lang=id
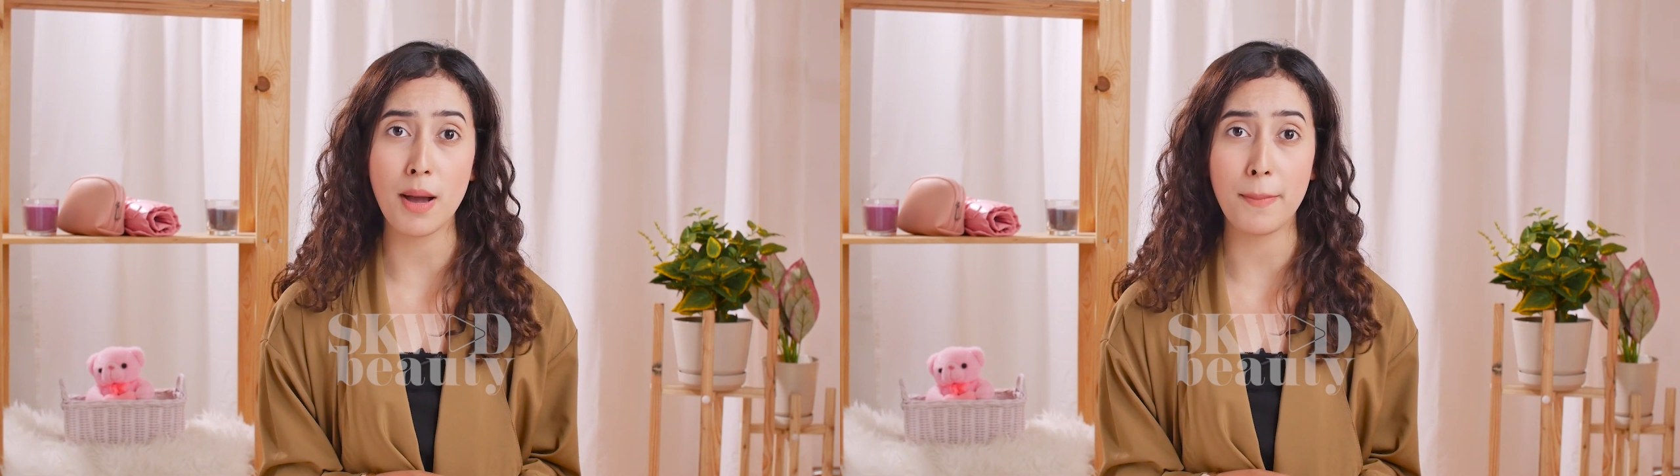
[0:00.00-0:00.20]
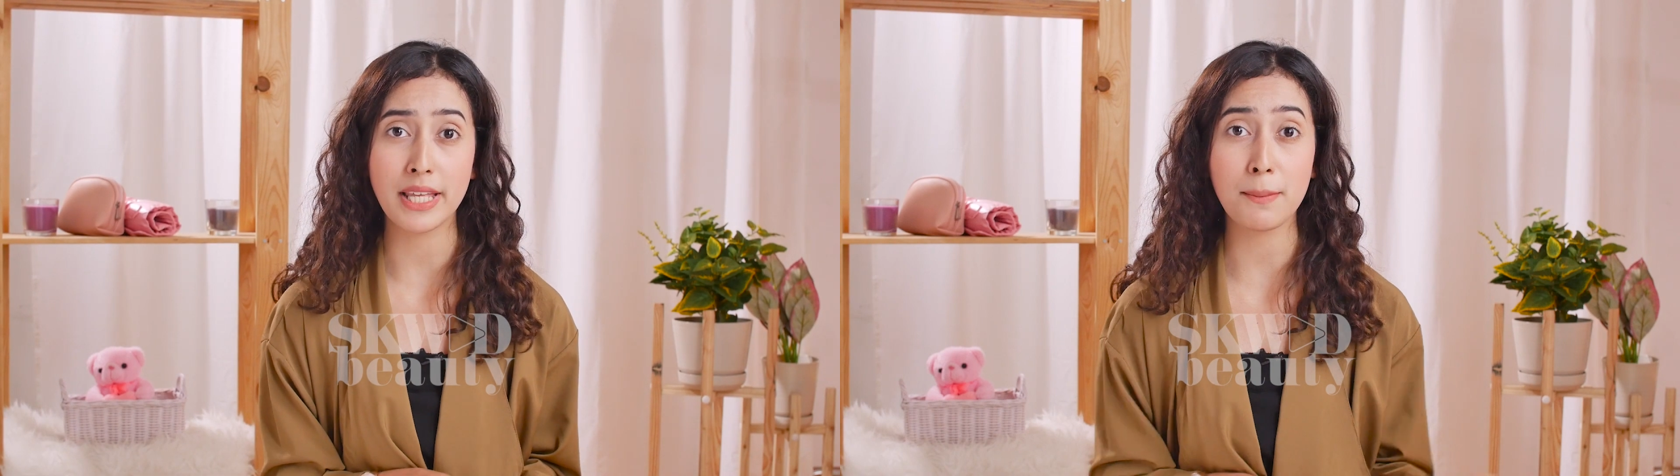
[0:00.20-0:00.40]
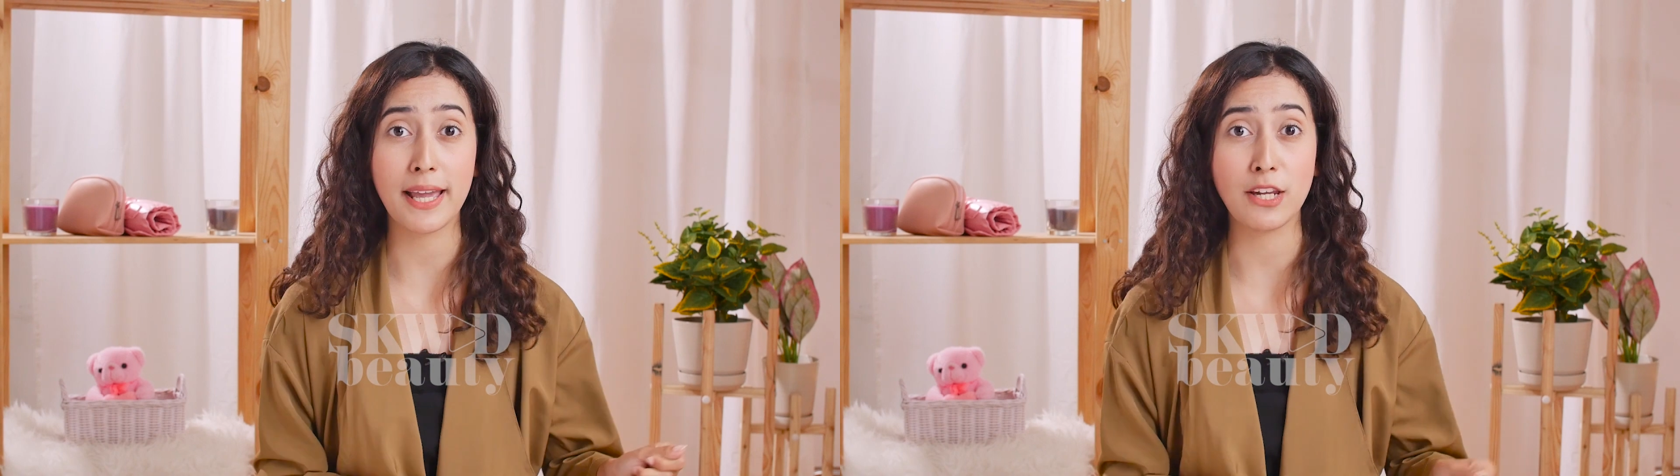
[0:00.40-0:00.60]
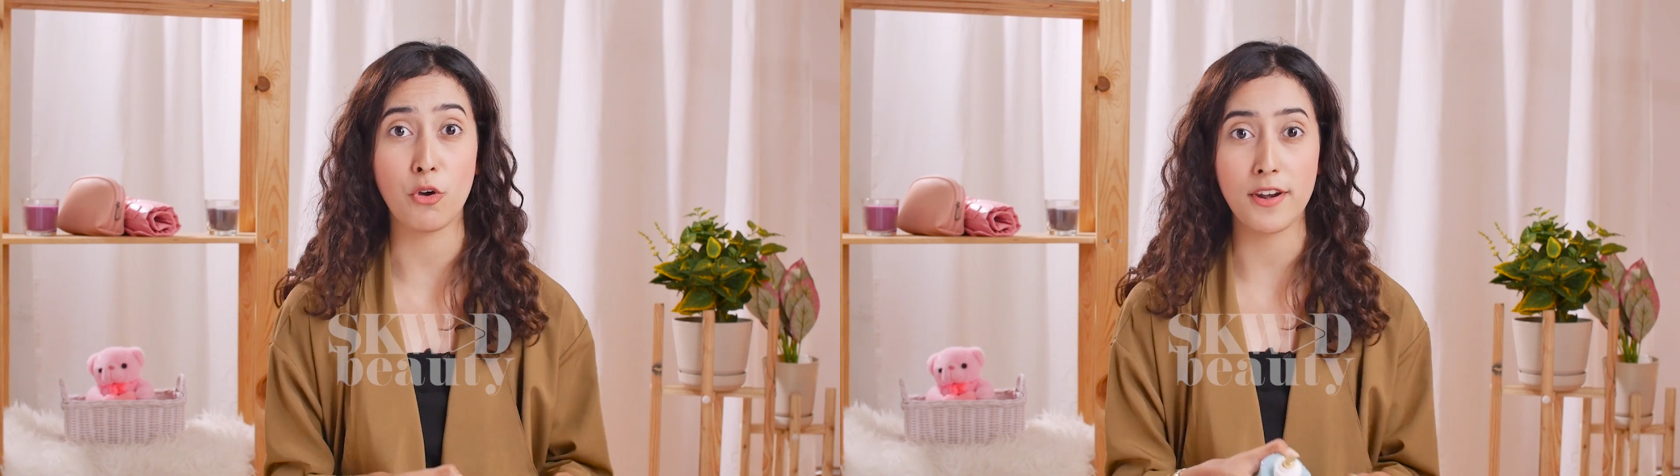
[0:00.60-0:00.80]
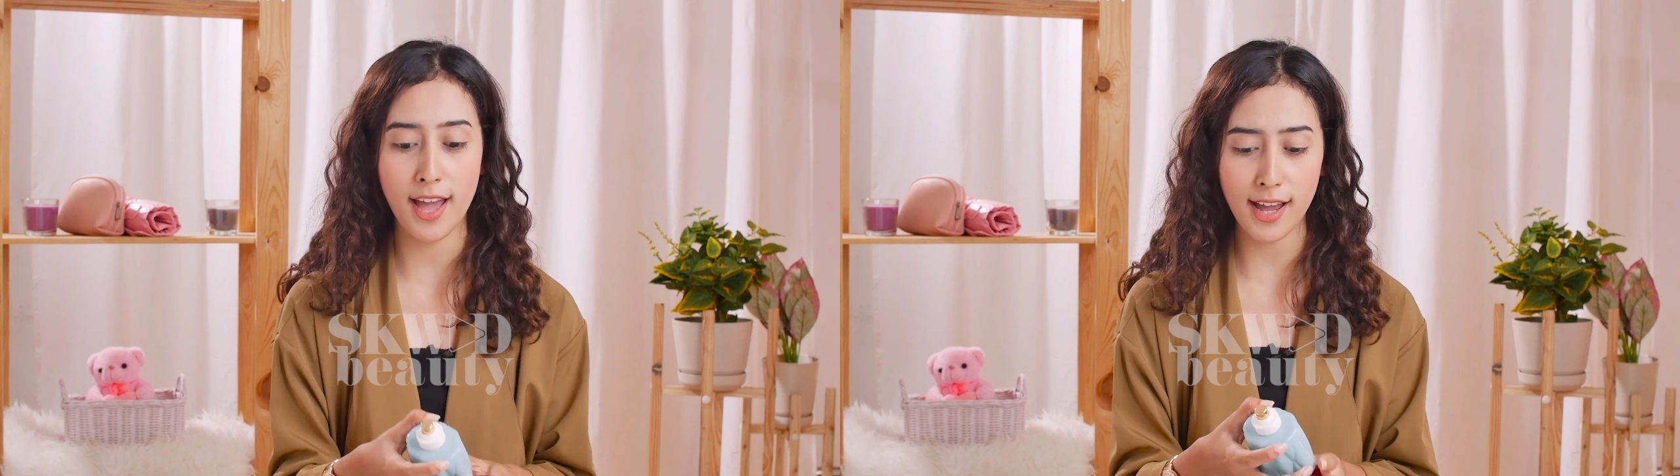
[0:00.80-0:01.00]
apalagi pengen
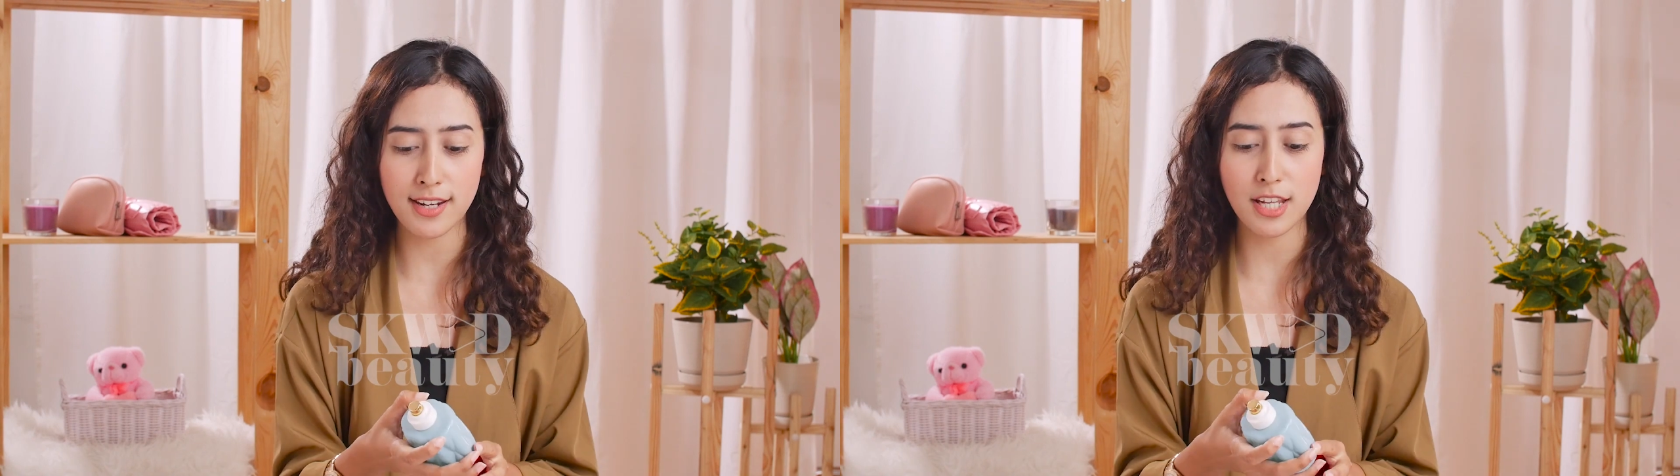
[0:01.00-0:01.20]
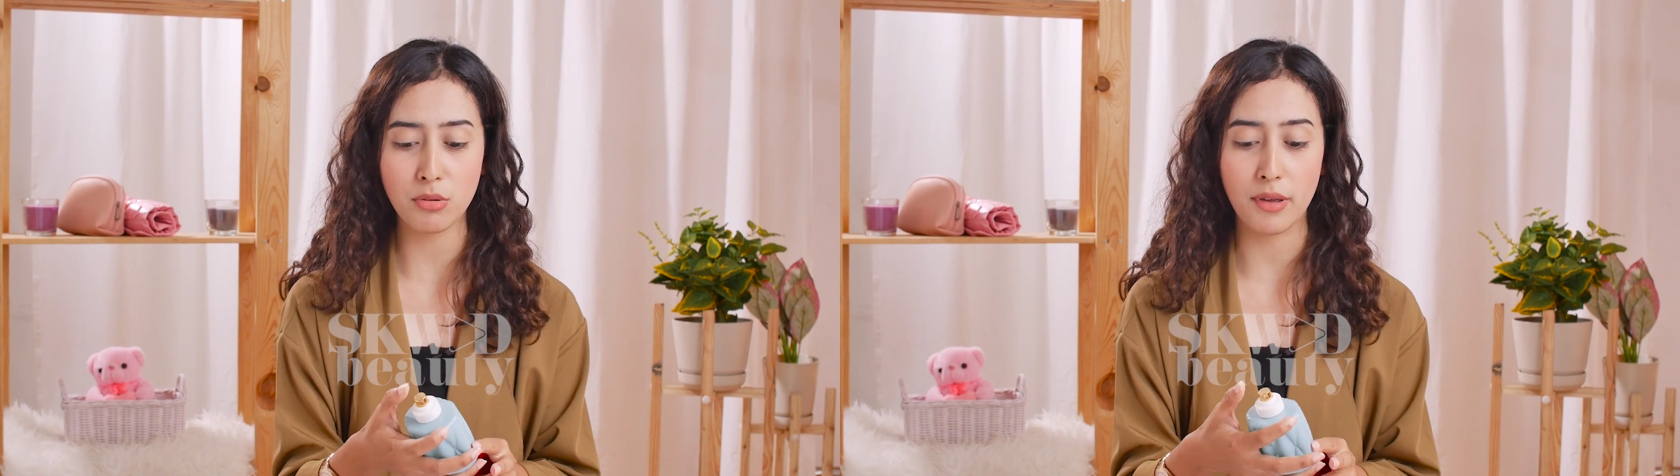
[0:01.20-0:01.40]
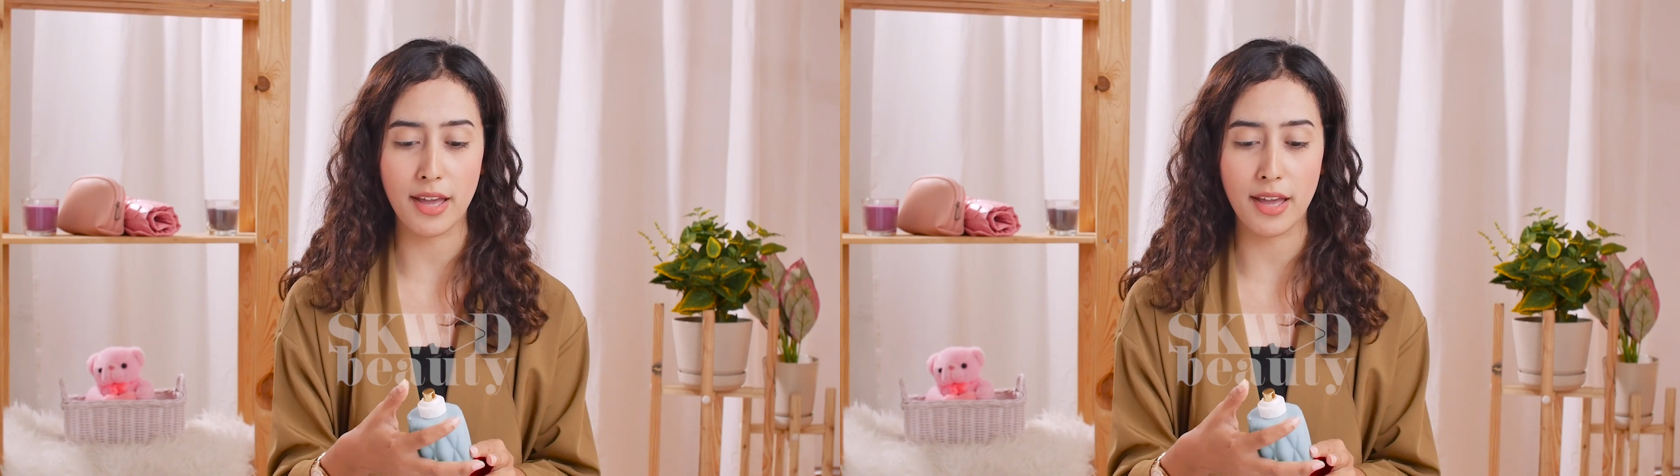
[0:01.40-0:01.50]
kondangan gitu